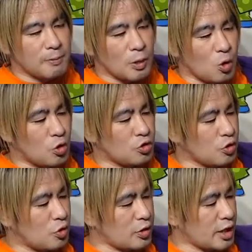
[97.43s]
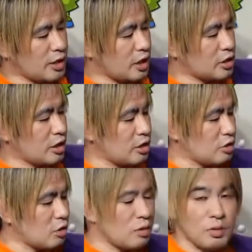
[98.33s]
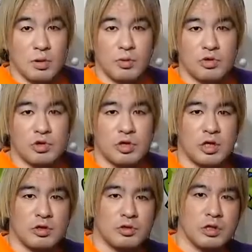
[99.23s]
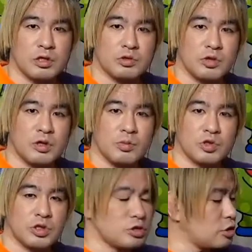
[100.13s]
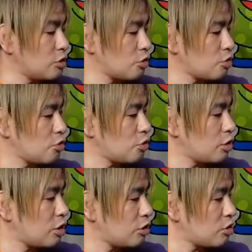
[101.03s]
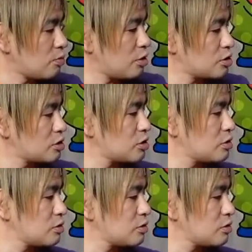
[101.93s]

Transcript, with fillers: トークのお題だったりとかも募集してるんで、その辺も全然よろしくお願いいたします。